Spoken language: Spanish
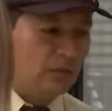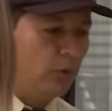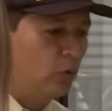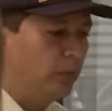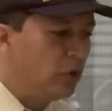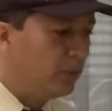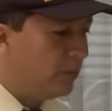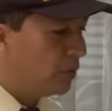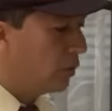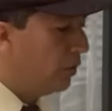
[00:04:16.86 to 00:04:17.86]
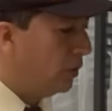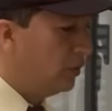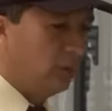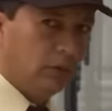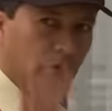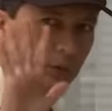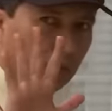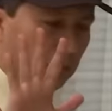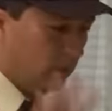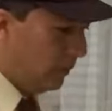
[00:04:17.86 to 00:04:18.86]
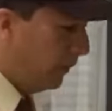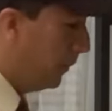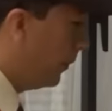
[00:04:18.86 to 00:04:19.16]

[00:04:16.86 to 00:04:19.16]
se preocupe, yo mismo soy. Dale, dale.